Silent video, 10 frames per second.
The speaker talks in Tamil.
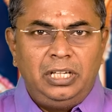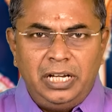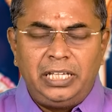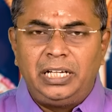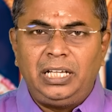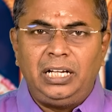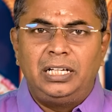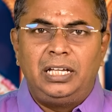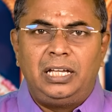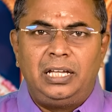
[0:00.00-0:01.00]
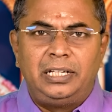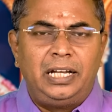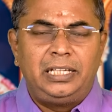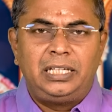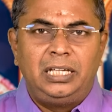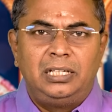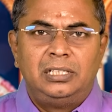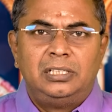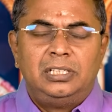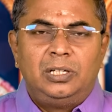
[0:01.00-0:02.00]
இன்றைக்கி இருக்கிற நிலைக்கு
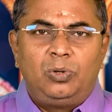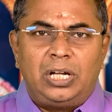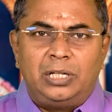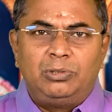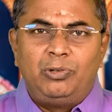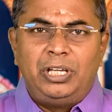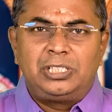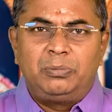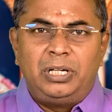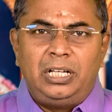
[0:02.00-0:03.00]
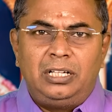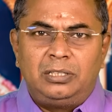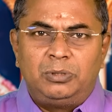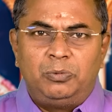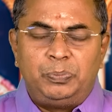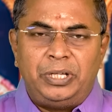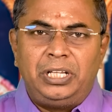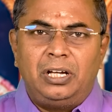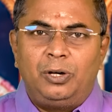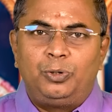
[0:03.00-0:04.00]
ஒரு அறுபது வயசுக்கு மேலேலாம் நம்ம
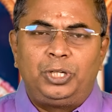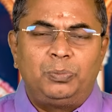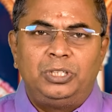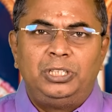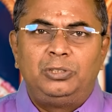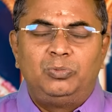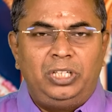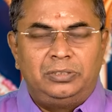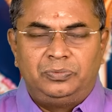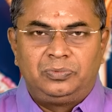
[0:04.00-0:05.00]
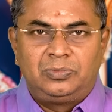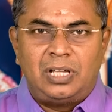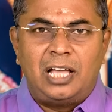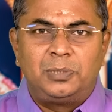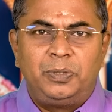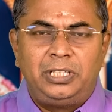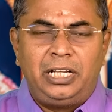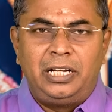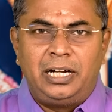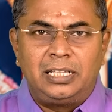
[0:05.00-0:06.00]
பெரிய ஆரோக்கியமாக இருக்க முடியாது
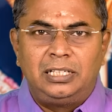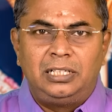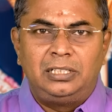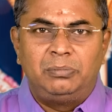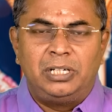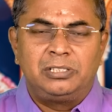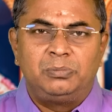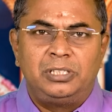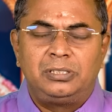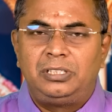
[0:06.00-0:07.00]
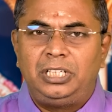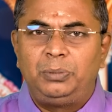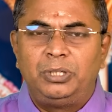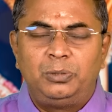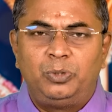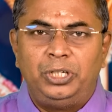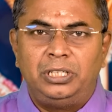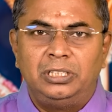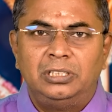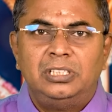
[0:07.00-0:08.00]
ஆஸ்பத்திரிக்கு நடந்துக்கிட்டு மாதம் மாதம் ட்ரீட்மெண்ட்
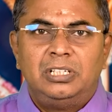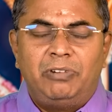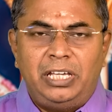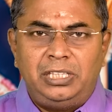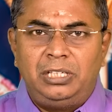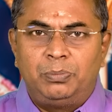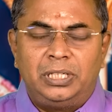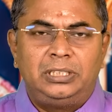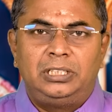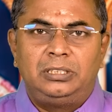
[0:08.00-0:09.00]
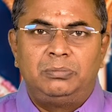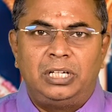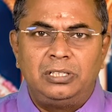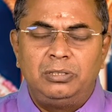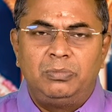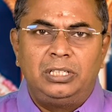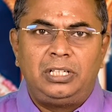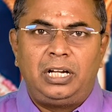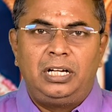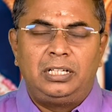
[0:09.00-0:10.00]
போயிட்டு வைத்தியம் பார்த்துக்கிட்டு மருந்து
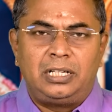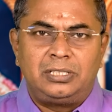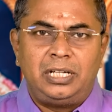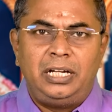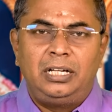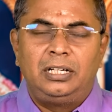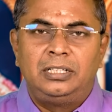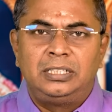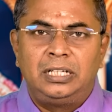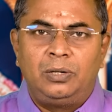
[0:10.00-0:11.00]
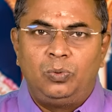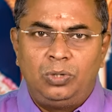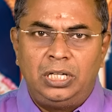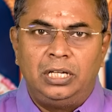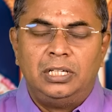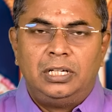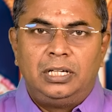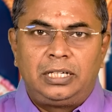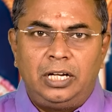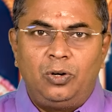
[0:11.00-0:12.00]
மாத்திரைகளை ரசாயனங்கள்ங்கிற உள்ள
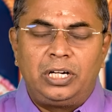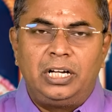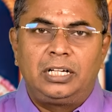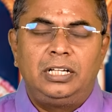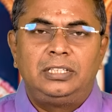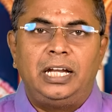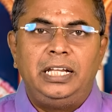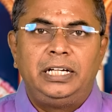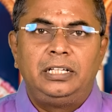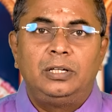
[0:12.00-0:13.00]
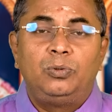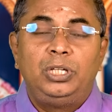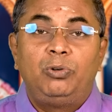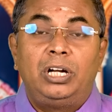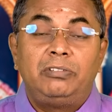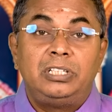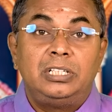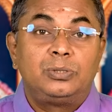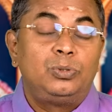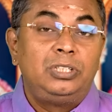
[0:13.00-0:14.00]
கிலோ கணக்கில் தள்ளிக்கிட்டு தான் உயிர் வாழ
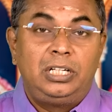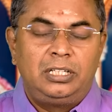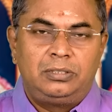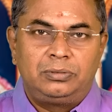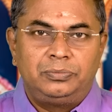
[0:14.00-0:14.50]
வேண்டிய சூழ்நிலைகள்